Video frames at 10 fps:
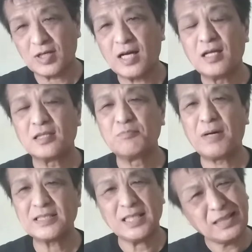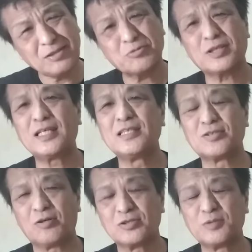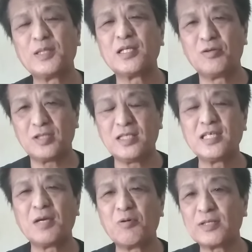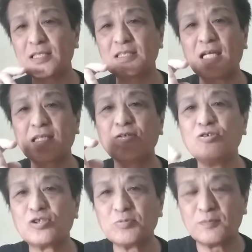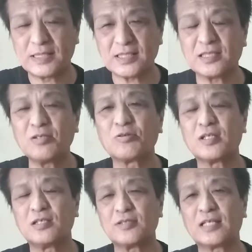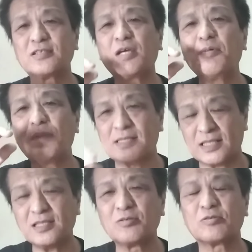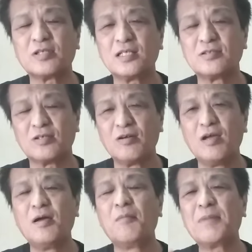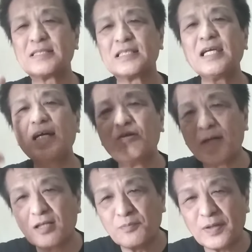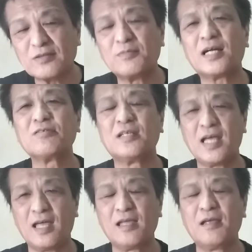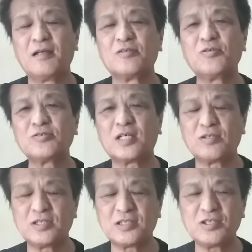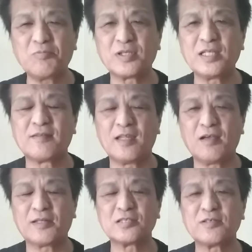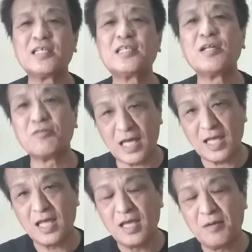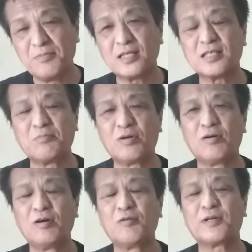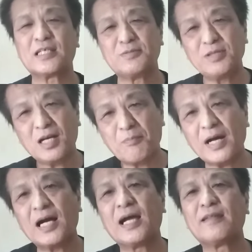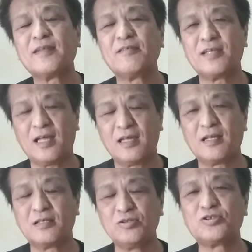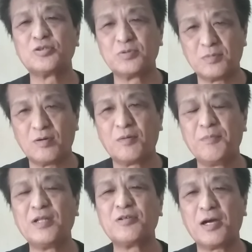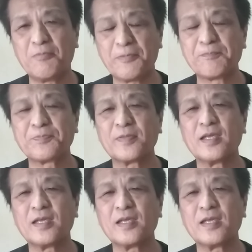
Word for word: ととか間違ってることはないんですよ全てにおいて人間も私がやってる YouTube も間違ってることはないんですよ発言も間違ってることないんですよ間違いが生まれるプラスもあるんでどうぞあの自信を持ってですね私は生きてるんで皆さんも私みたいなバカがやってるんで YouTube も弁当屋も